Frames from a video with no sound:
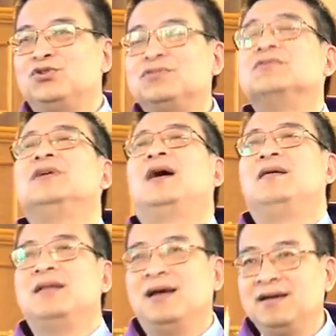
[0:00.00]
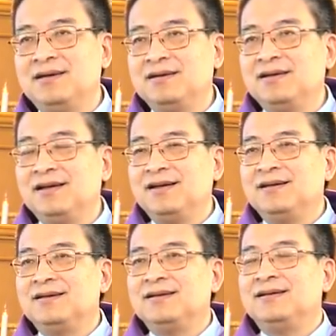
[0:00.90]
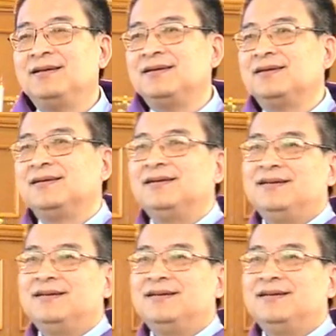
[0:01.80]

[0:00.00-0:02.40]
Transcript: 重要呢？